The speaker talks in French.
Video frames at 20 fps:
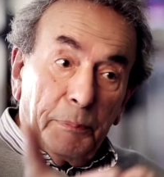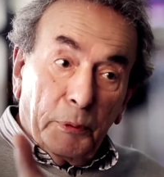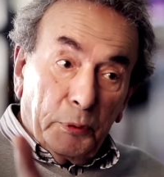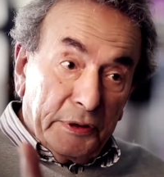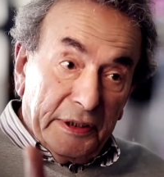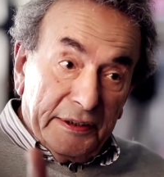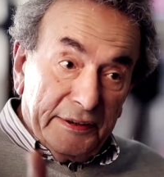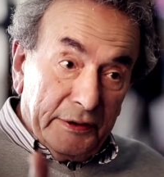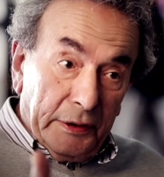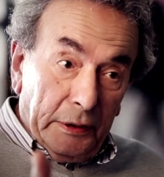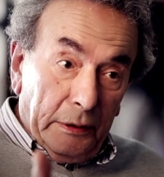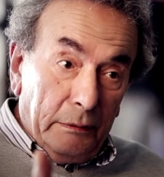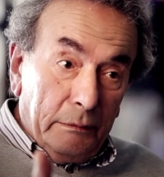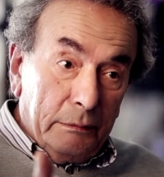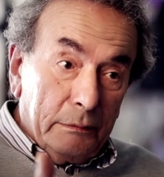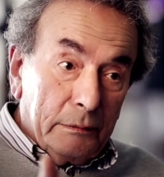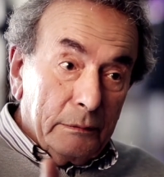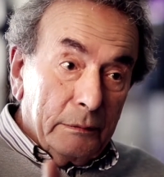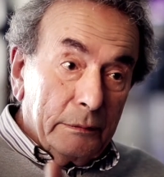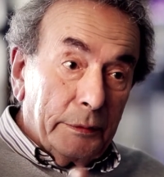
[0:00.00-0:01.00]
protestants,
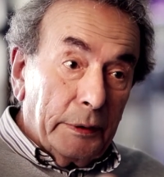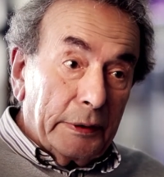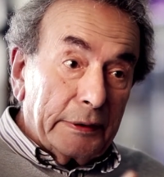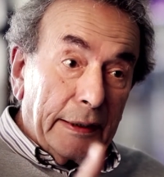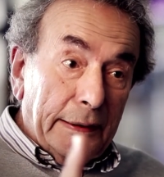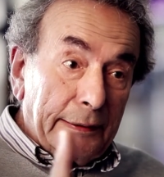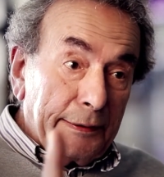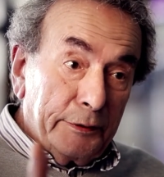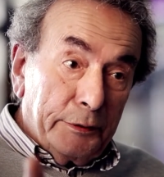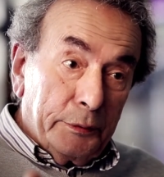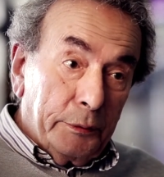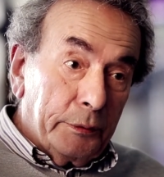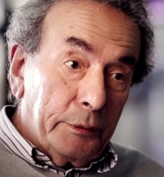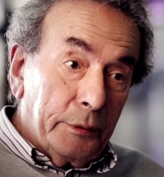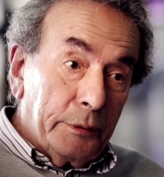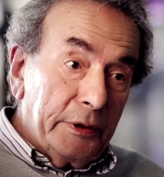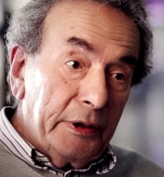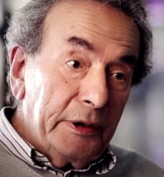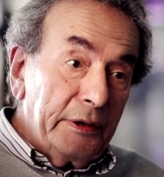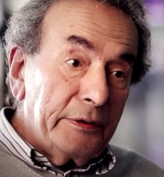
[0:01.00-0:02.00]
de la tradition
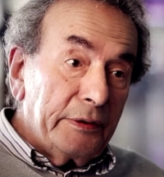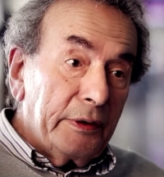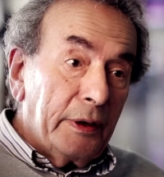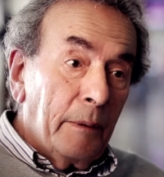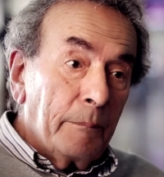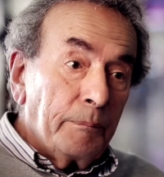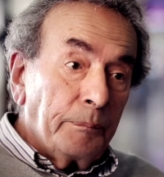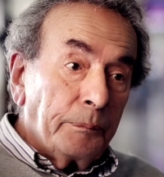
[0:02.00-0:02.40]
unioniste.